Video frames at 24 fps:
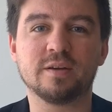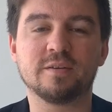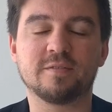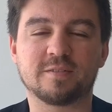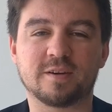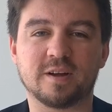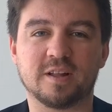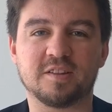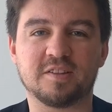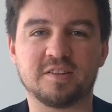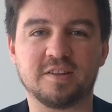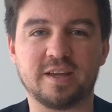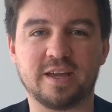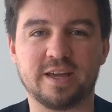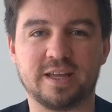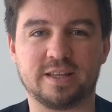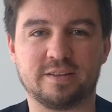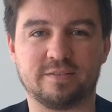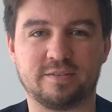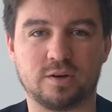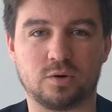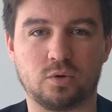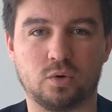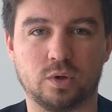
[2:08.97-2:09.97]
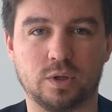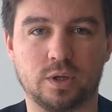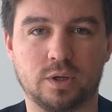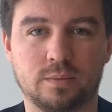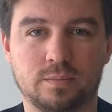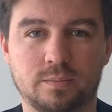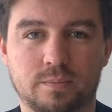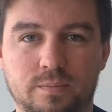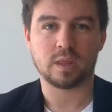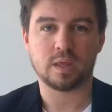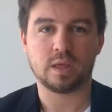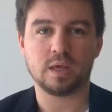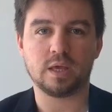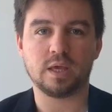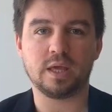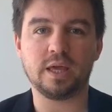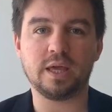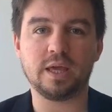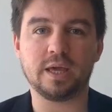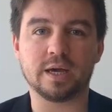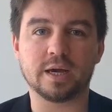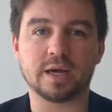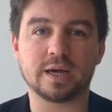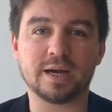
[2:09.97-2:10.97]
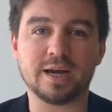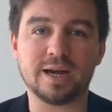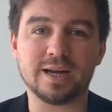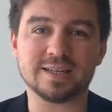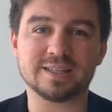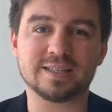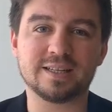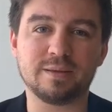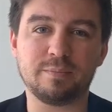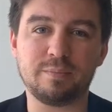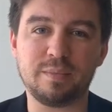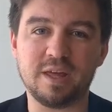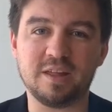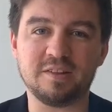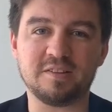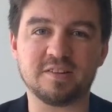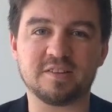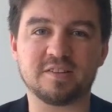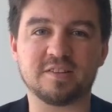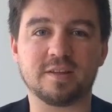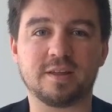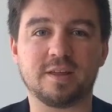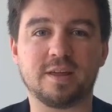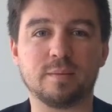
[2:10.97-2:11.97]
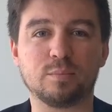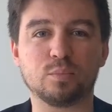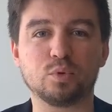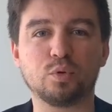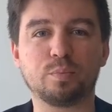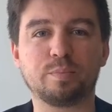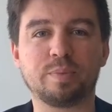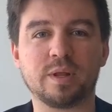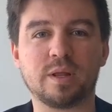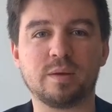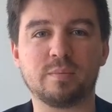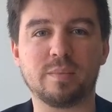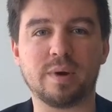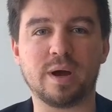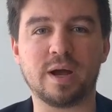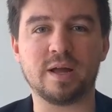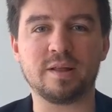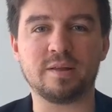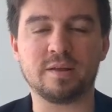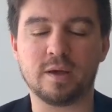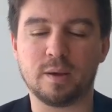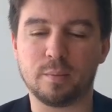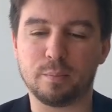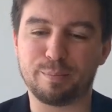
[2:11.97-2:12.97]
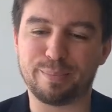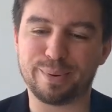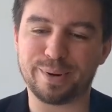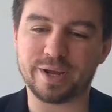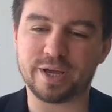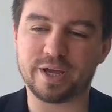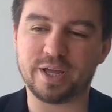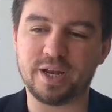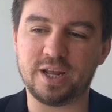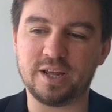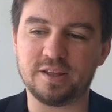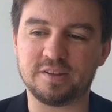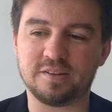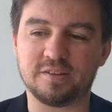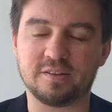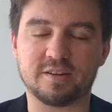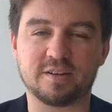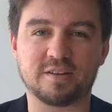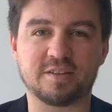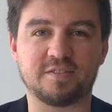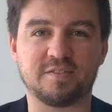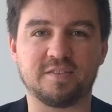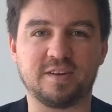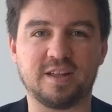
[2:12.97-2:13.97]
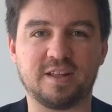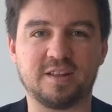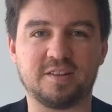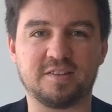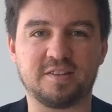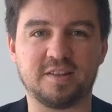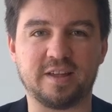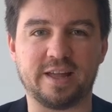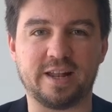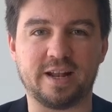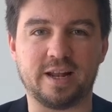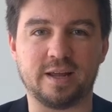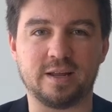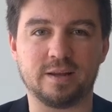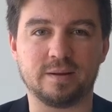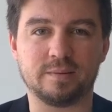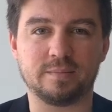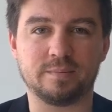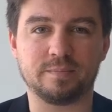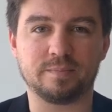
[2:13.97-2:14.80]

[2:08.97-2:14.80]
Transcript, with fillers: в конце этого года. И каждый месяц я буду понимать прогресс к своей цели.